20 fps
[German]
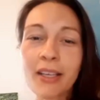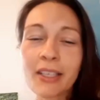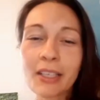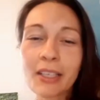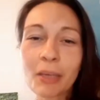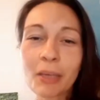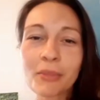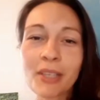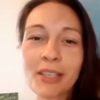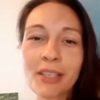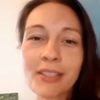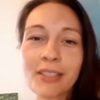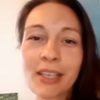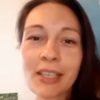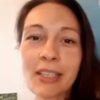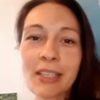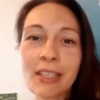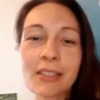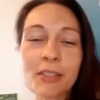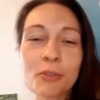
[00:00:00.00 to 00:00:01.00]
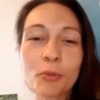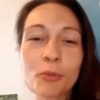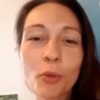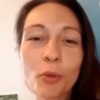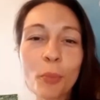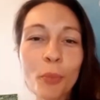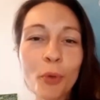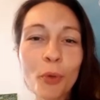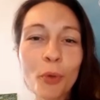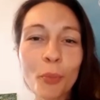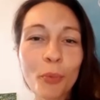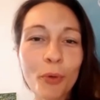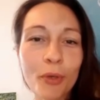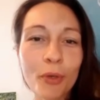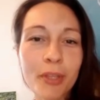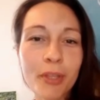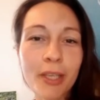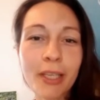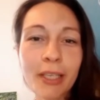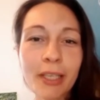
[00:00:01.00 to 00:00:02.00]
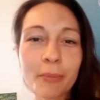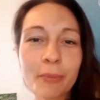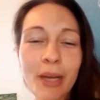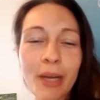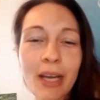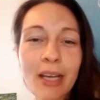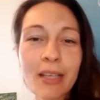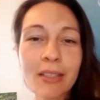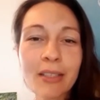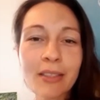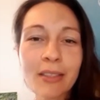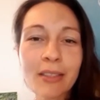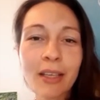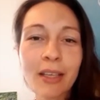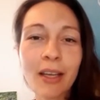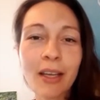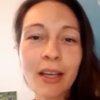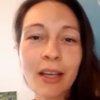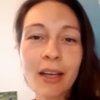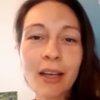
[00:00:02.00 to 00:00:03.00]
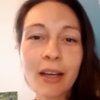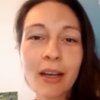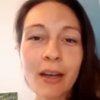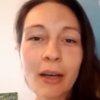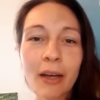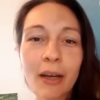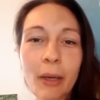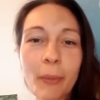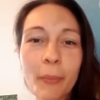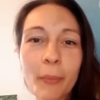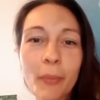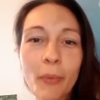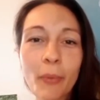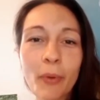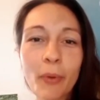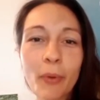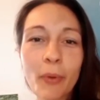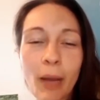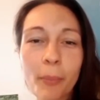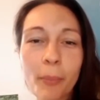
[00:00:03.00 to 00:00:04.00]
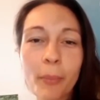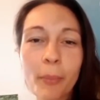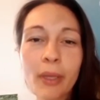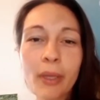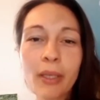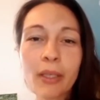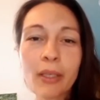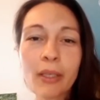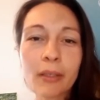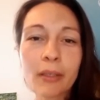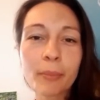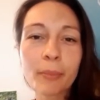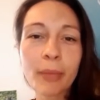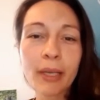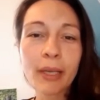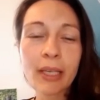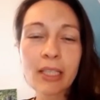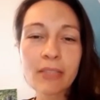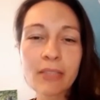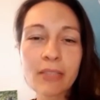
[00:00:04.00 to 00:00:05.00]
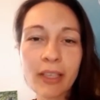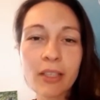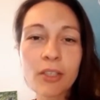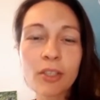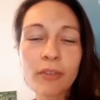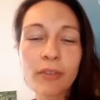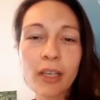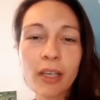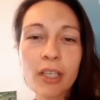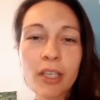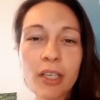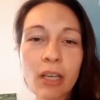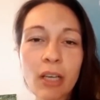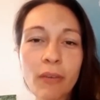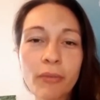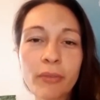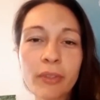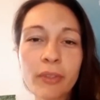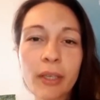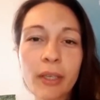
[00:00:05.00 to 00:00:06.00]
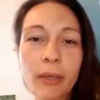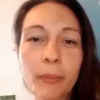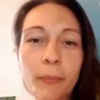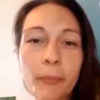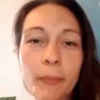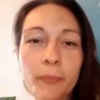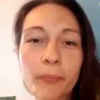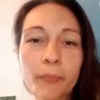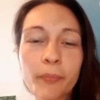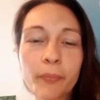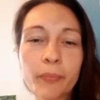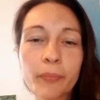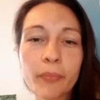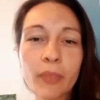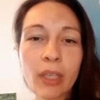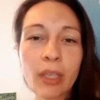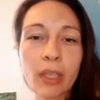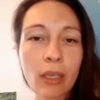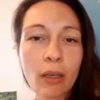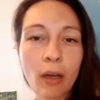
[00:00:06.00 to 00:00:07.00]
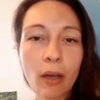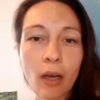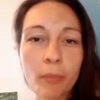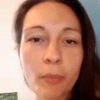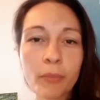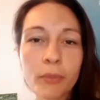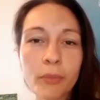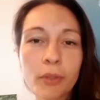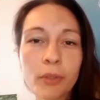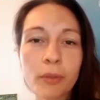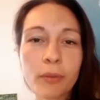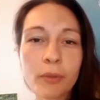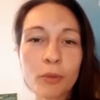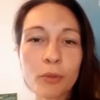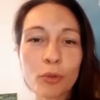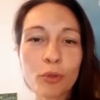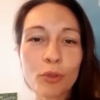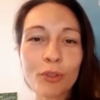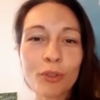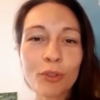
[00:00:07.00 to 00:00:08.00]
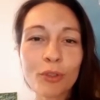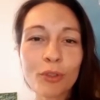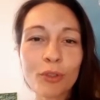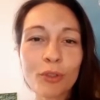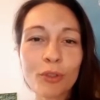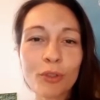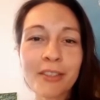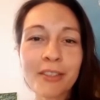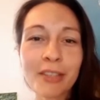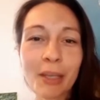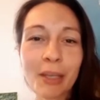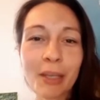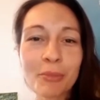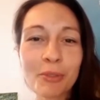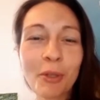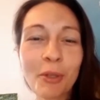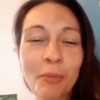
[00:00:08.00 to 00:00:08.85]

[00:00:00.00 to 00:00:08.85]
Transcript: ich habe tatsächlich das Hypnobirthing gemacht ähm, und habe mich bei der zweiten Schwangerschaft ähm, jeden Abend sozusagen selbst